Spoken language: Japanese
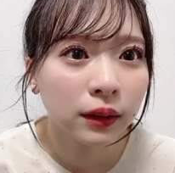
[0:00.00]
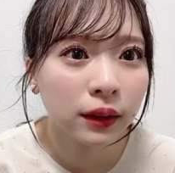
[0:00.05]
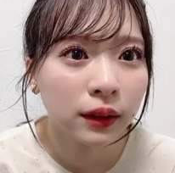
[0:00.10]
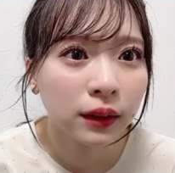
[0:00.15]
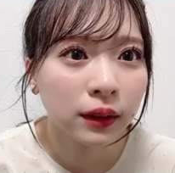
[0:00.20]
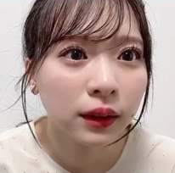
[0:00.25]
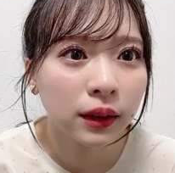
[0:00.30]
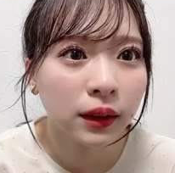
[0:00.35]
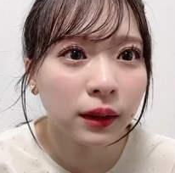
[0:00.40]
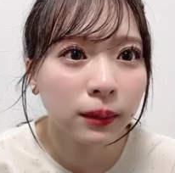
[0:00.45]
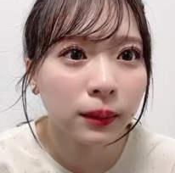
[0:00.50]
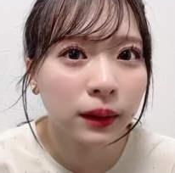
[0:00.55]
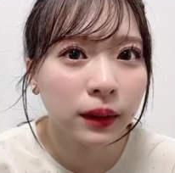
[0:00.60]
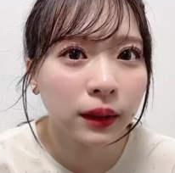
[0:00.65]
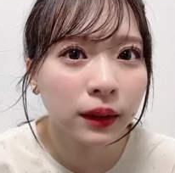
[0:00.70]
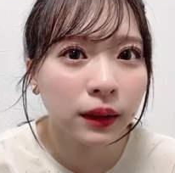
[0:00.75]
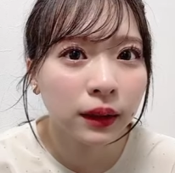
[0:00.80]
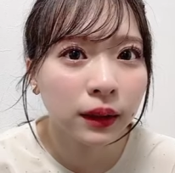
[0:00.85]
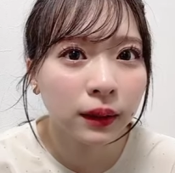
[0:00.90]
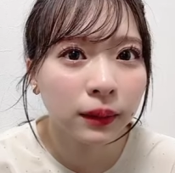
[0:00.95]

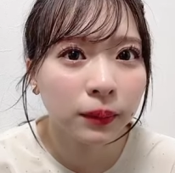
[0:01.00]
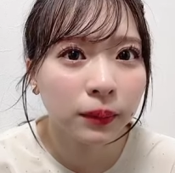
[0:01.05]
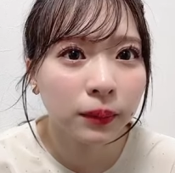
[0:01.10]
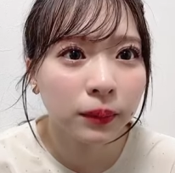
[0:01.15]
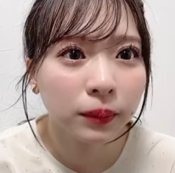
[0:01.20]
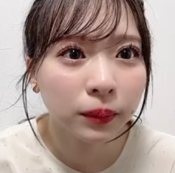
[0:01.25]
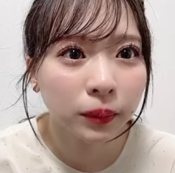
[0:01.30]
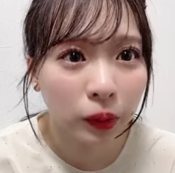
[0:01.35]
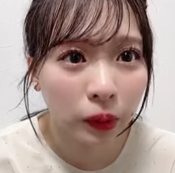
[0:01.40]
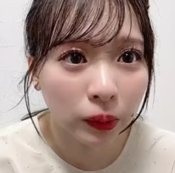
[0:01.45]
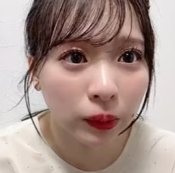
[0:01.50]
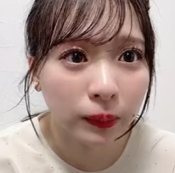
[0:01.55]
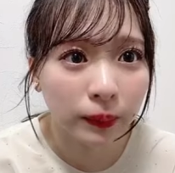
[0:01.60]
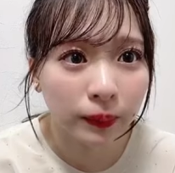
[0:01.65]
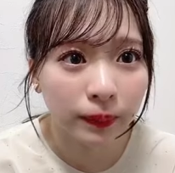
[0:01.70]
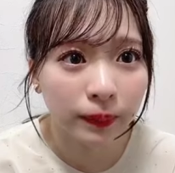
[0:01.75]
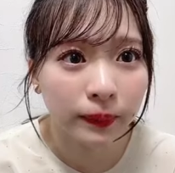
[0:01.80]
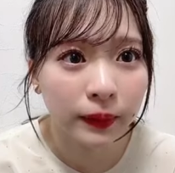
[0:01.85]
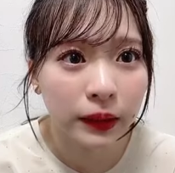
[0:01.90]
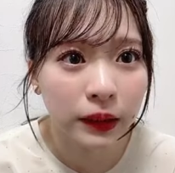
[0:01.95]
AKB でも
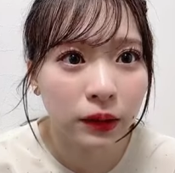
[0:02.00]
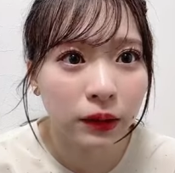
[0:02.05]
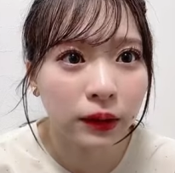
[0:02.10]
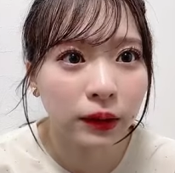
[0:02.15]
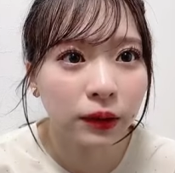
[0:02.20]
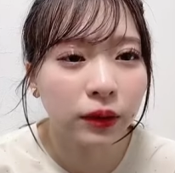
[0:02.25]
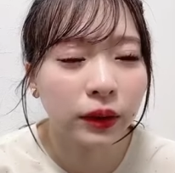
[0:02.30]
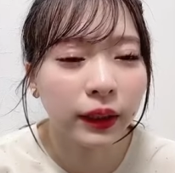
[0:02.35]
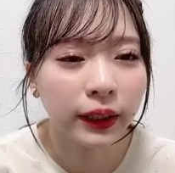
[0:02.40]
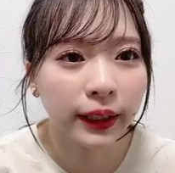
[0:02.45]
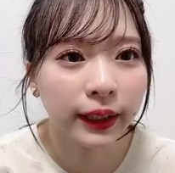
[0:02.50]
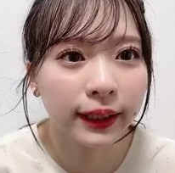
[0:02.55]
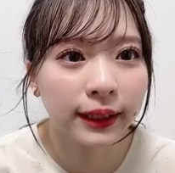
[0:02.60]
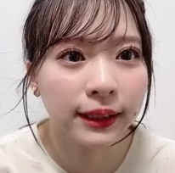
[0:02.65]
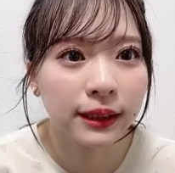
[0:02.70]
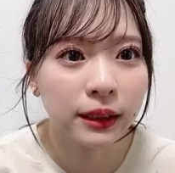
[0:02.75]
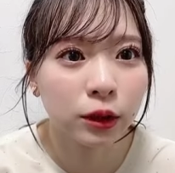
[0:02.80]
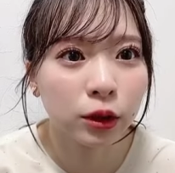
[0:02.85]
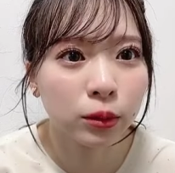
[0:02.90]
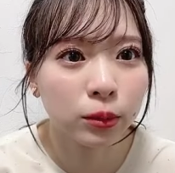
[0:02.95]
一緒にこれから
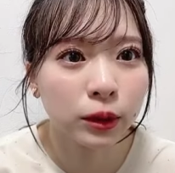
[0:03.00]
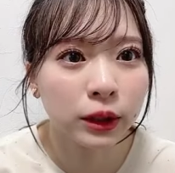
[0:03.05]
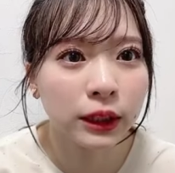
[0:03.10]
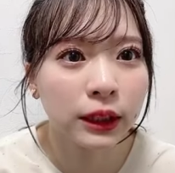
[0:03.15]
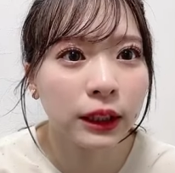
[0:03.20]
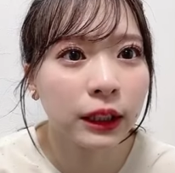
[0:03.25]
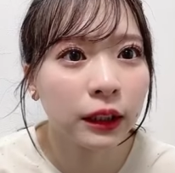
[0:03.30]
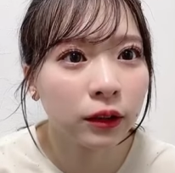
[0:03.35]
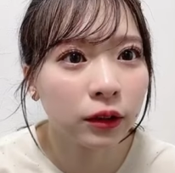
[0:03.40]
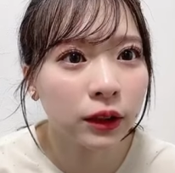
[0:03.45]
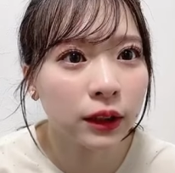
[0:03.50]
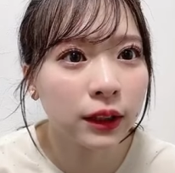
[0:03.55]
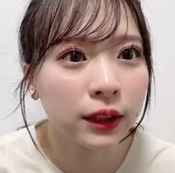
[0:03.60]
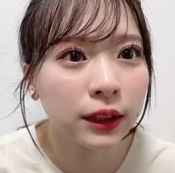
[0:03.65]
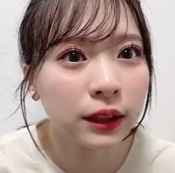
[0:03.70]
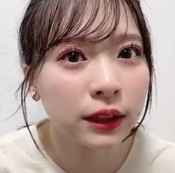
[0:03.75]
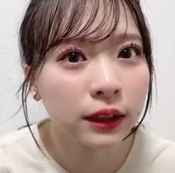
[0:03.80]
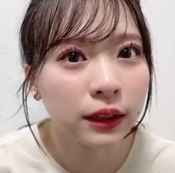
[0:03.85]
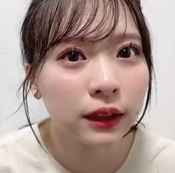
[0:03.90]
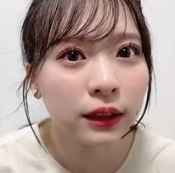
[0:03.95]
活動もしていく
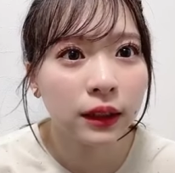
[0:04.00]
し